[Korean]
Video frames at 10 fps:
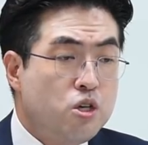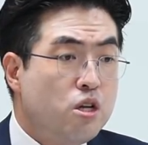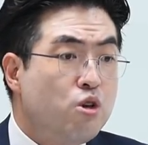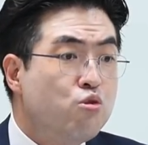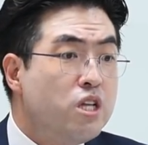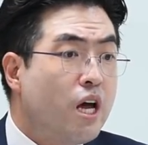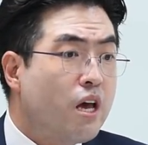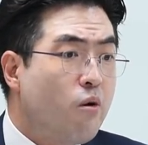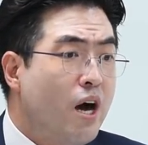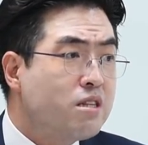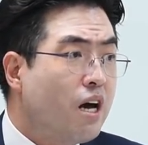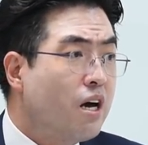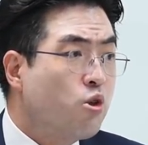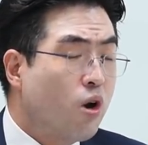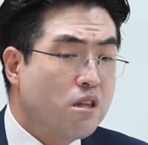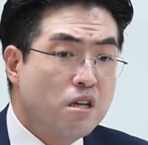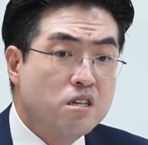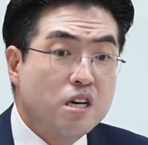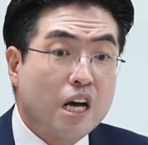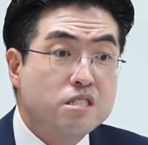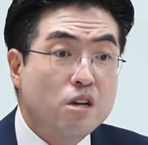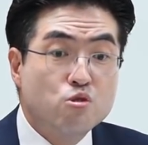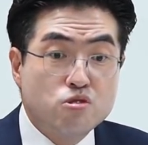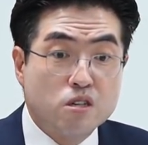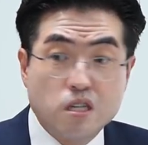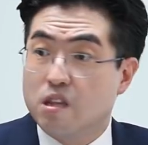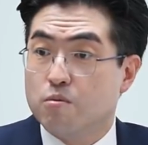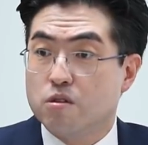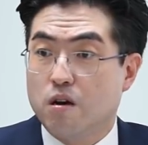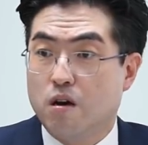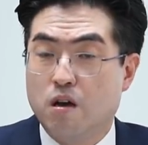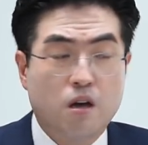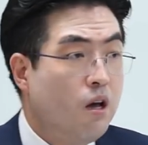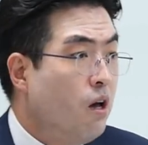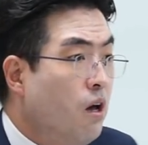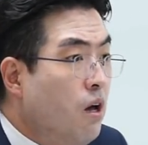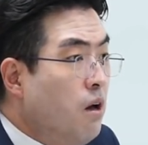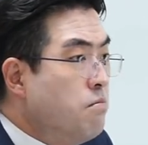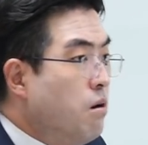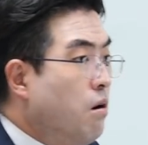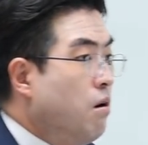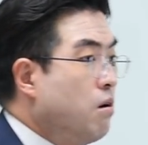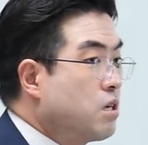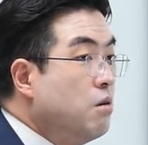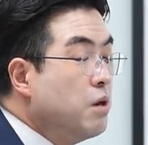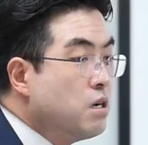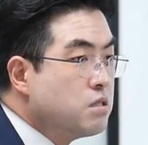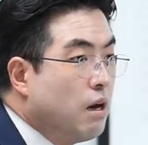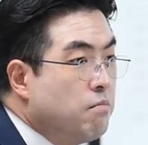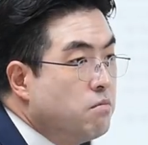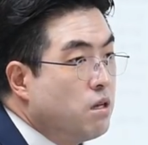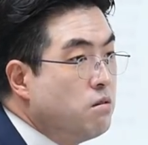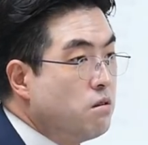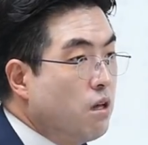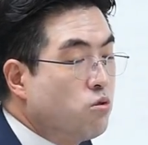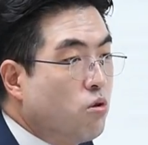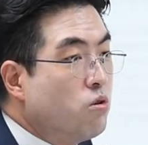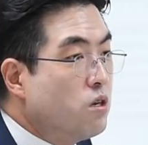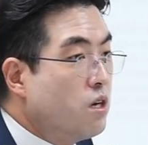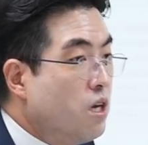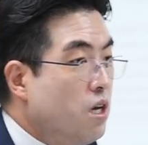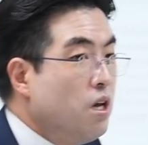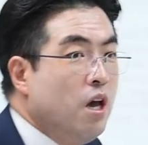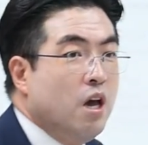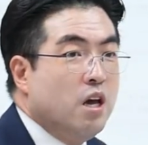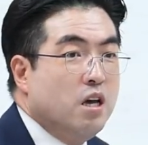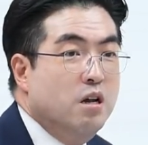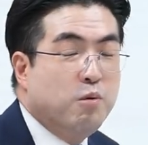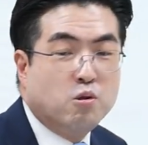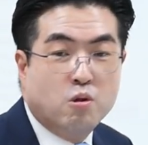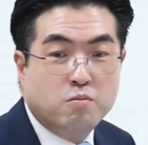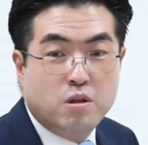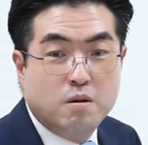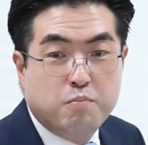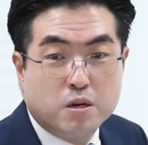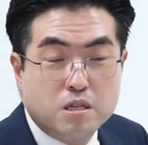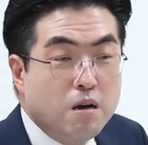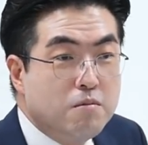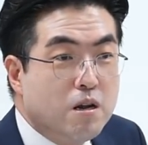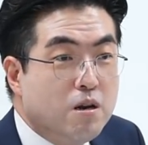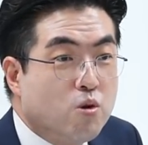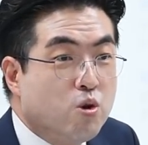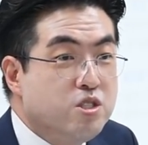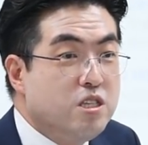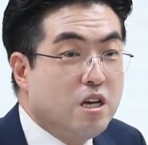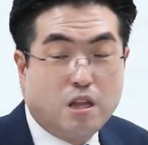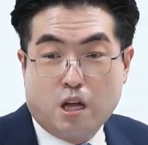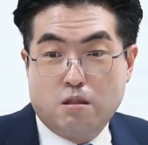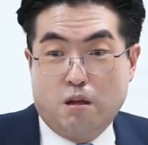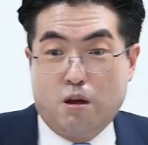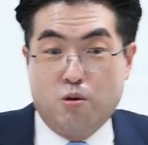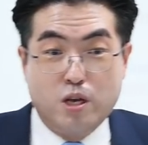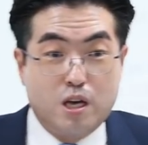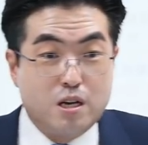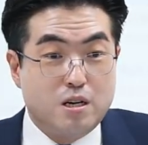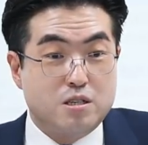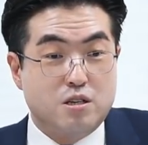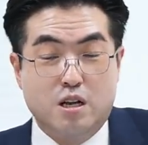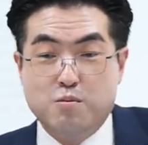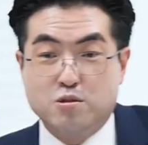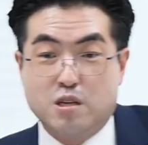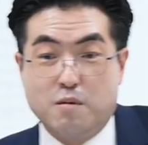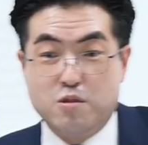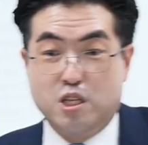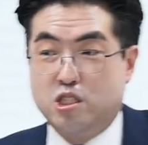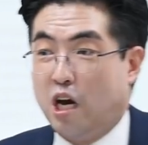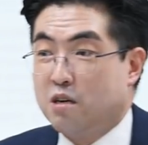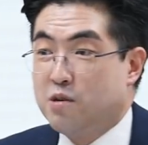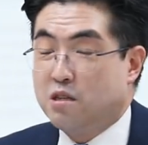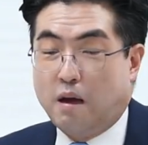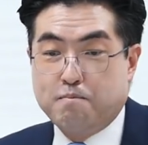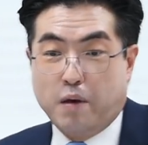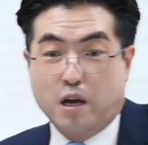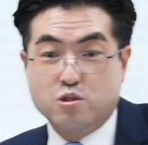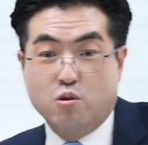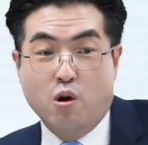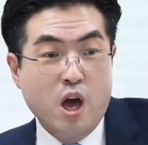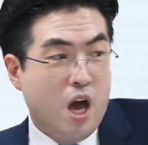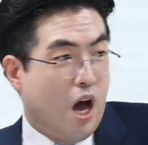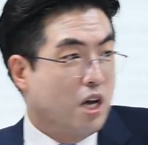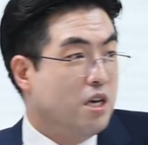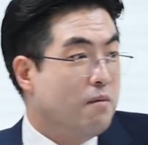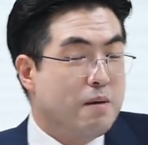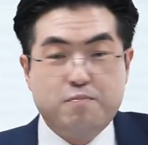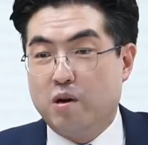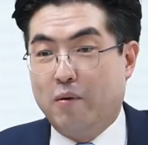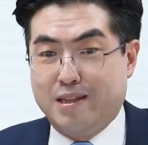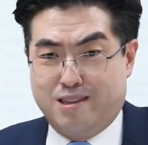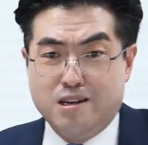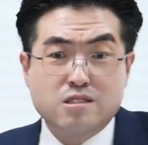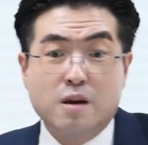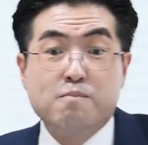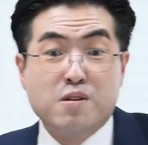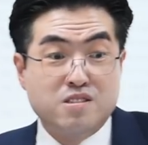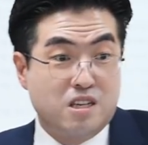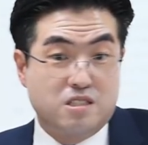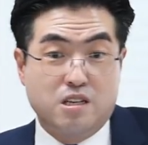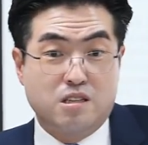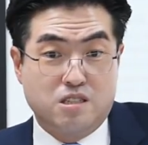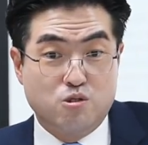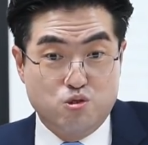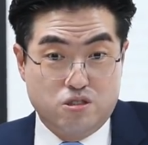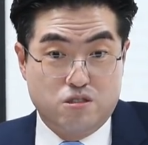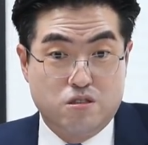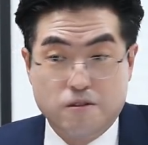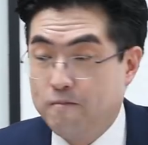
그러니 우리나라에 황당하게 돌았던 그 가짜뉴스 그때부터 뭐 김영삼 전 대통령이 일본 놈들 버르장머리를 고치야 되겠다라고 얘기를 해서 일본 사람들이 자금을 다 빼가지고 IMF가 왔다는 첫 번째 가짜뉴스.